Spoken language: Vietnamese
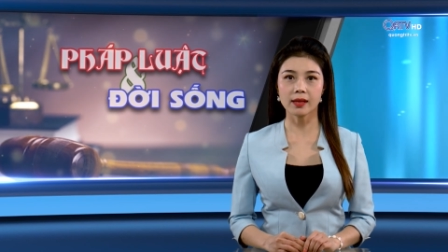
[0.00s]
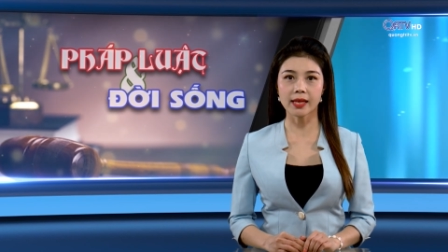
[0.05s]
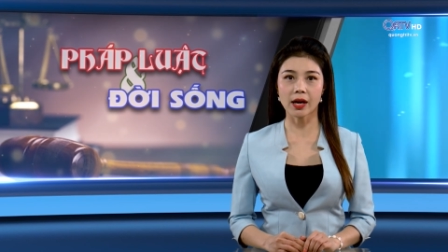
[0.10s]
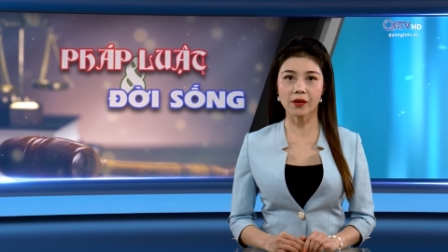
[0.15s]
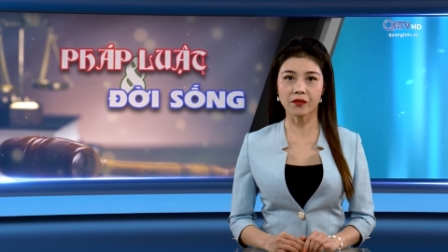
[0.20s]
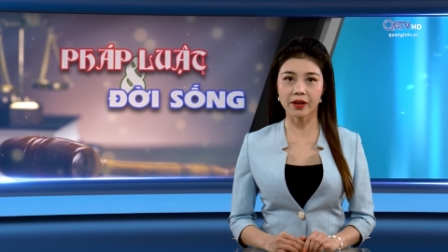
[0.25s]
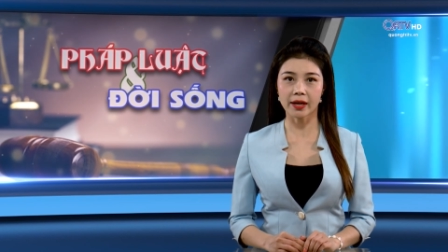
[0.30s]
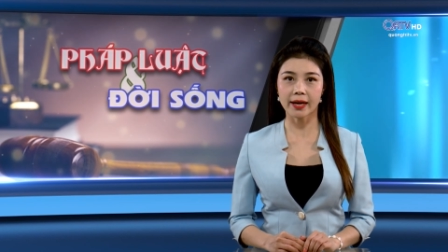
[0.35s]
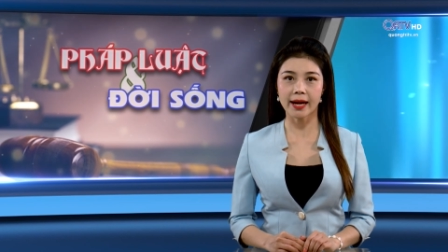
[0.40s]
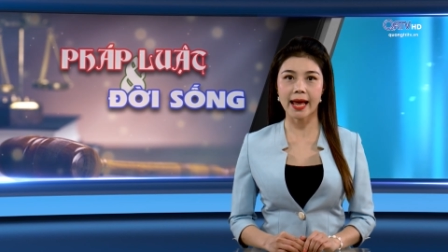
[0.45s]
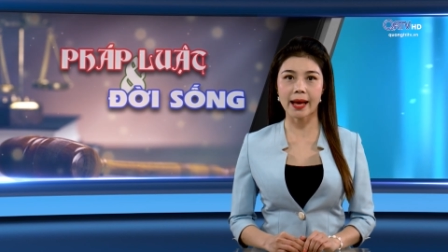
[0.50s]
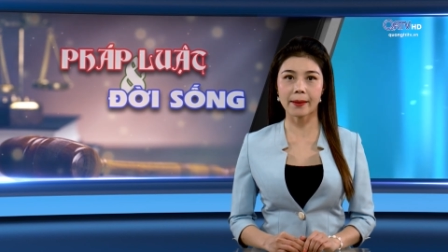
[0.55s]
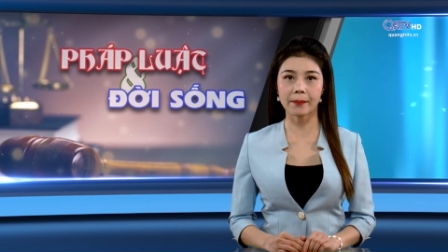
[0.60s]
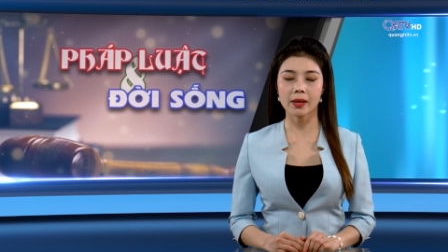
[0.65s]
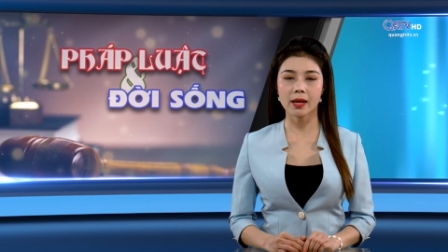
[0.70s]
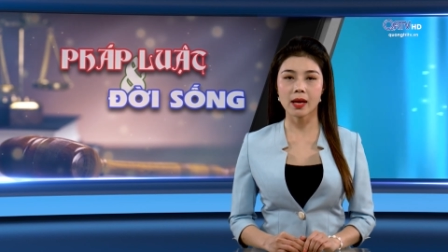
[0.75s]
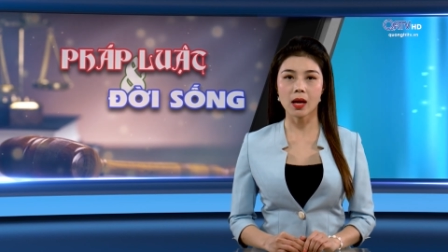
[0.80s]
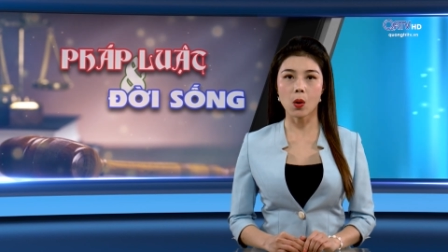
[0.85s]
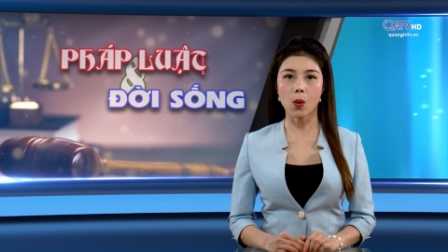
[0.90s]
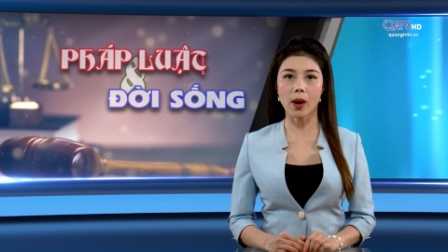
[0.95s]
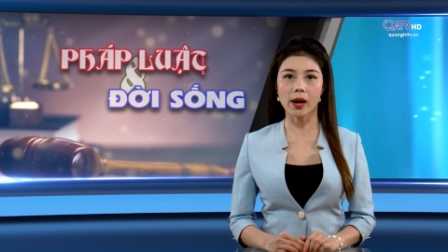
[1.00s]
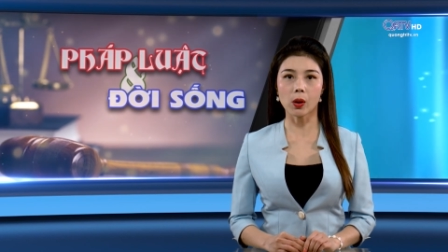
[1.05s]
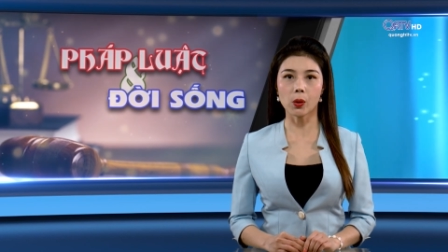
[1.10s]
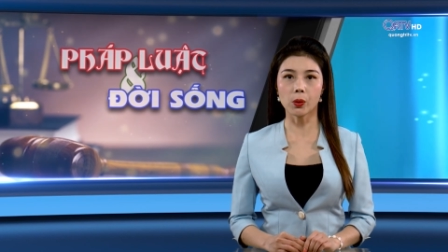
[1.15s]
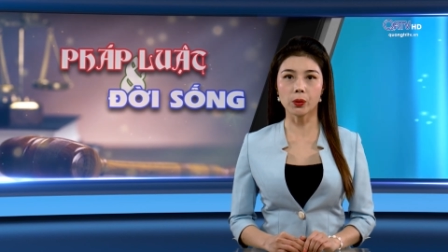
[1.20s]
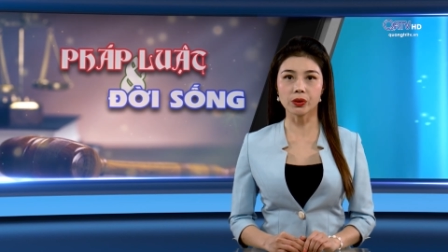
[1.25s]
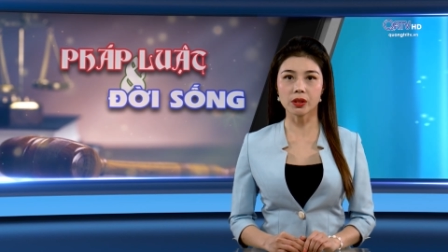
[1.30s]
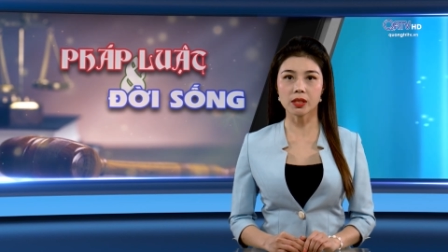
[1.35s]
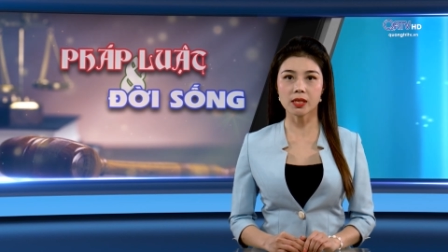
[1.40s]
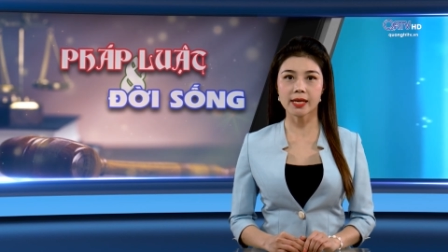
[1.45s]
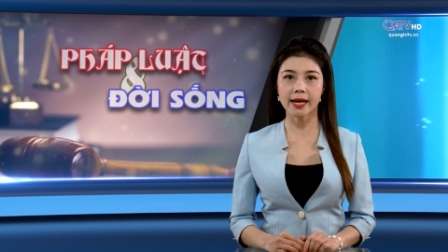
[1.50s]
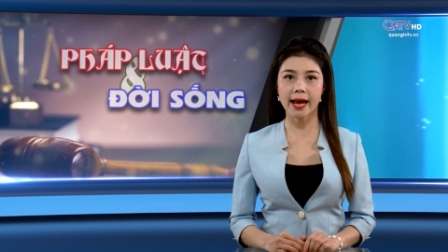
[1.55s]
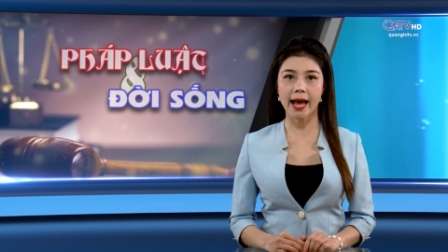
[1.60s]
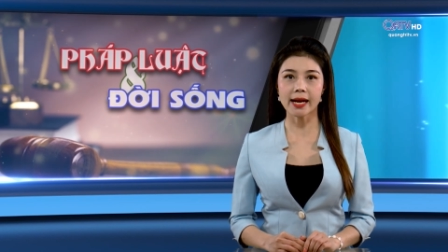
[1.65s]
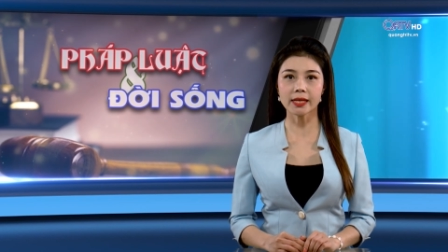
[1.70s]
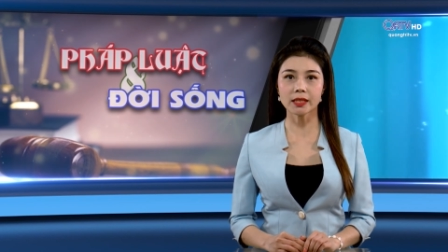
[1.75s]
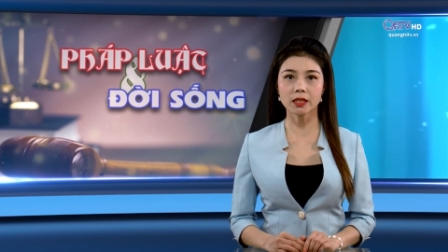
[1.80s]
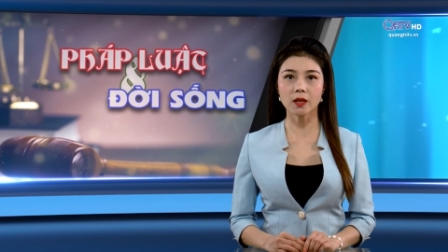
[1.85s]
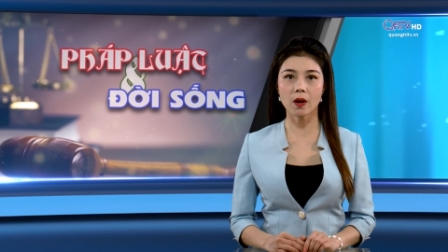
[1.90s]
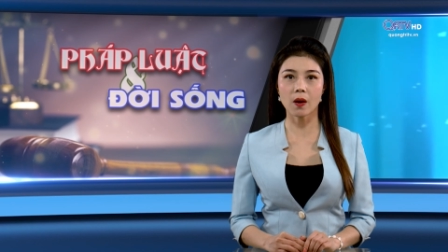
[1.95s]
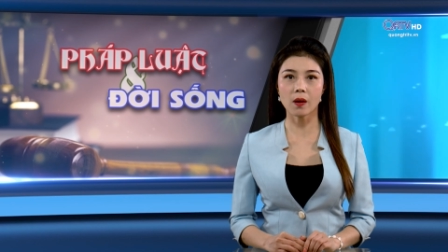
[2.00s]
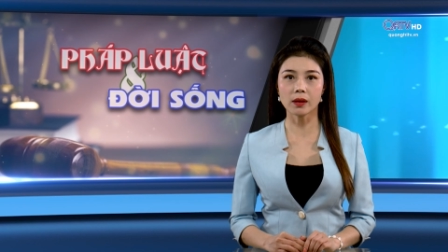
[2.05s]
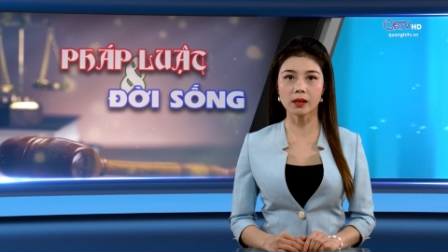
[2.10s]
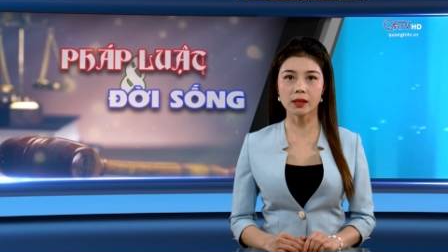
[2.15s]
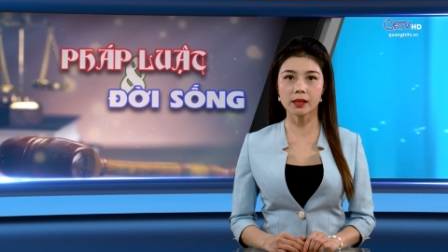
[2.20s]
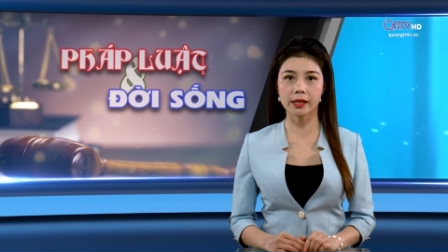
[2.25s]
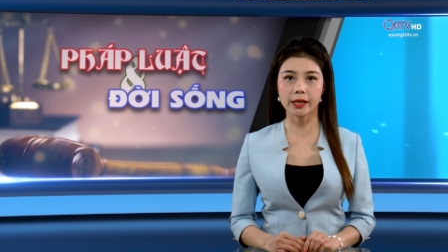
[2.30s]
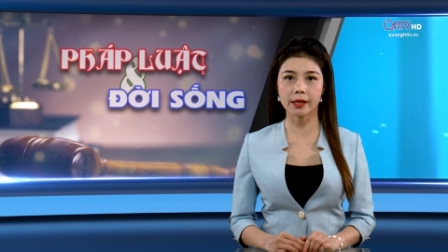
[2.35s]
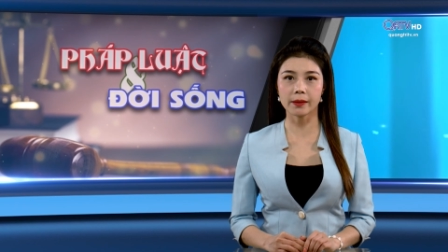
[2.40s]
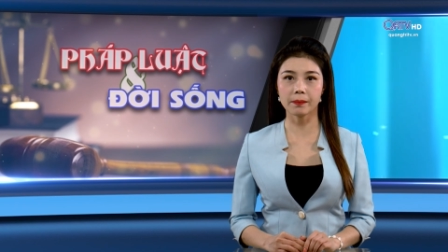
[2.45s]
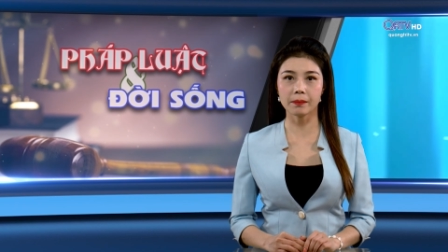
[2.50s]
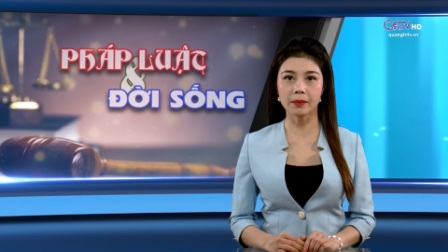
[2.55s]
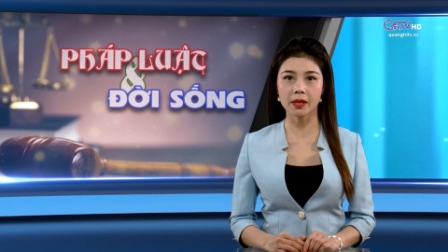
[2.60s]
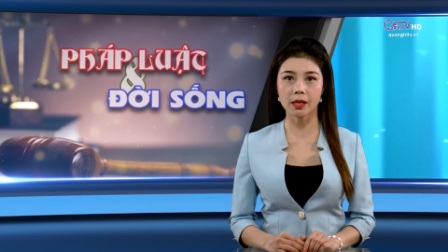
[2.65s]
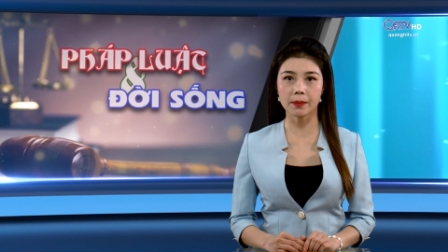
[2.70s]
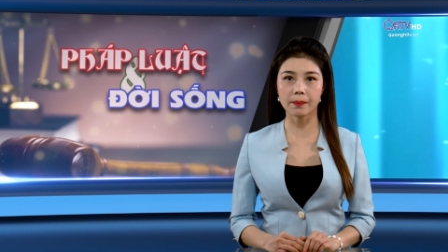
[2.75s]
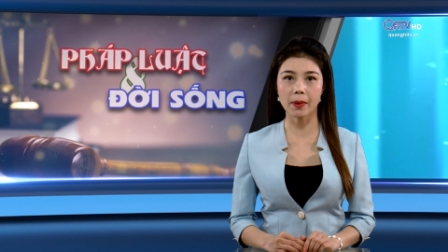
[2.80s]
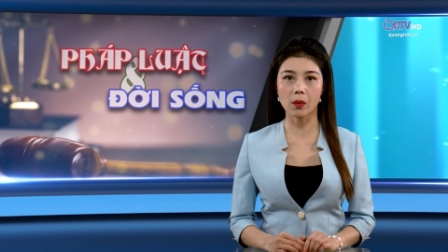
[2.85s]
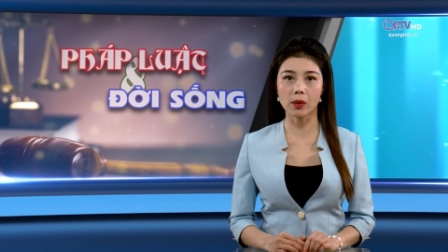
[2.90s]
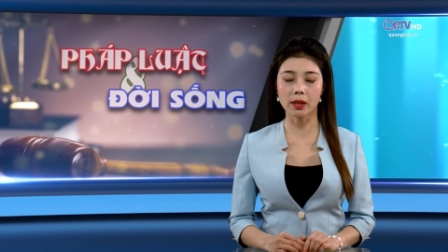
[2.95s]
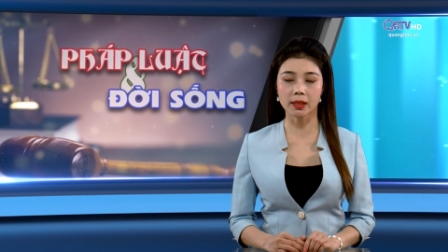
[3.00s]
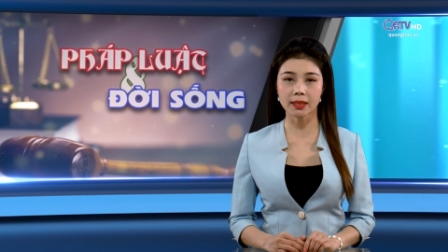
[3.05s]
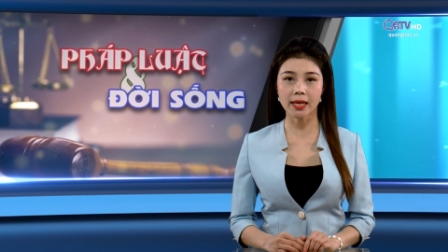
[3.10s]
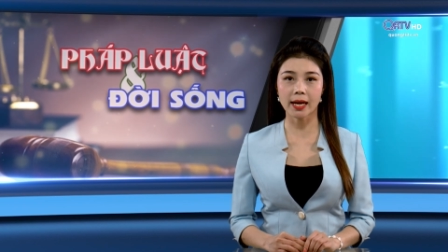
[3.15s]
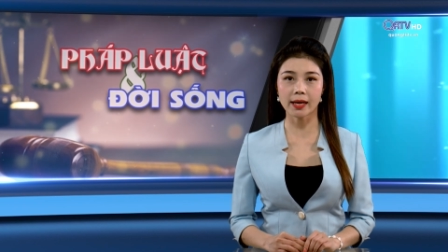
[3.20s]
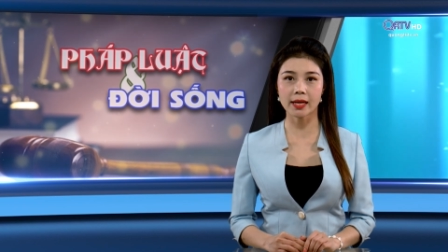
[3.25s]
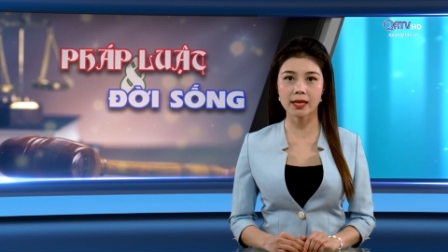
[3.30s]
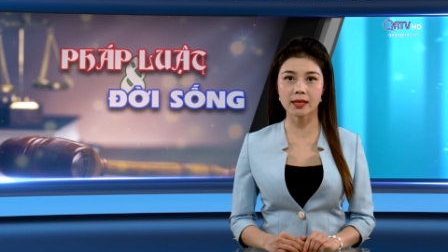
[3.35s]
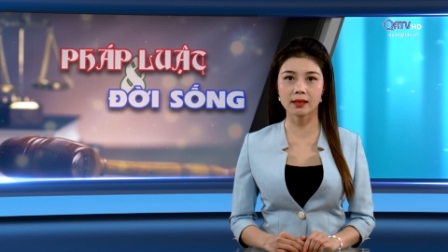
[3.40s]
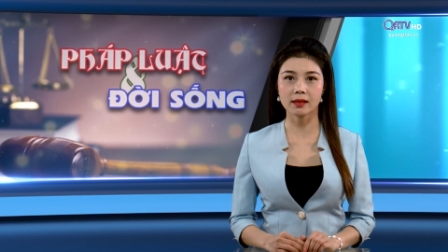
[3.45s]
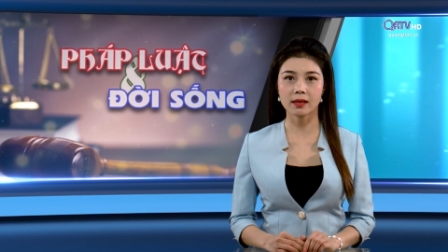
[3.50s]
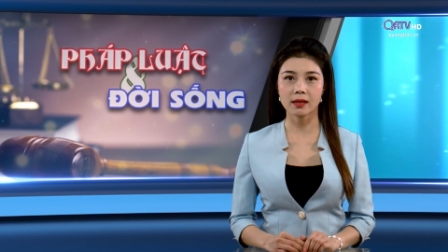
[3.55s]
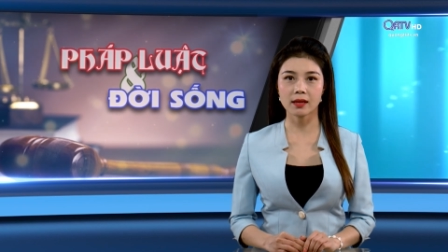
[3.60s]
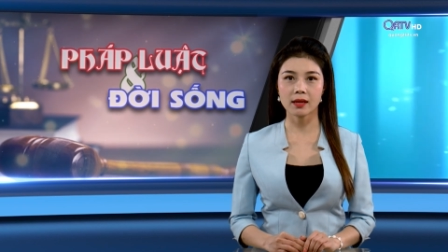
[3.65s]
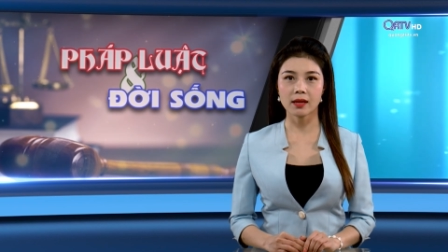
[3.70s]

tạo việc làm hoặc hỗ trợ khác cho người bị bạo lực gia đình –